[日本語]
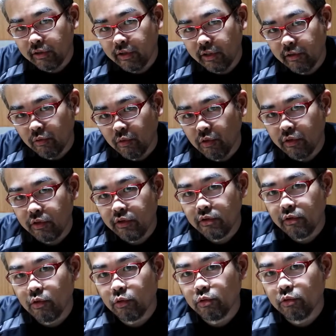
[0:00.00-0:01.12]
らないと
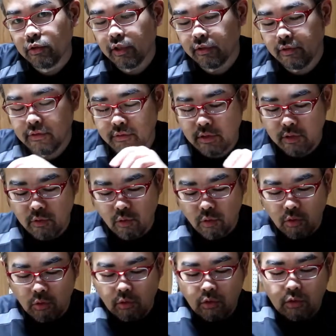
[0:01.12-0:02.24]
いうことなんですけ
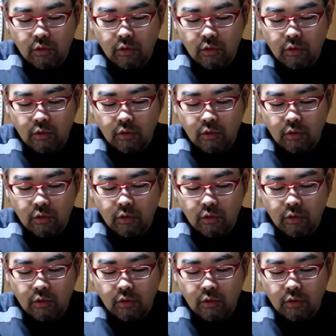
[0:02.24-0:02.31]
ど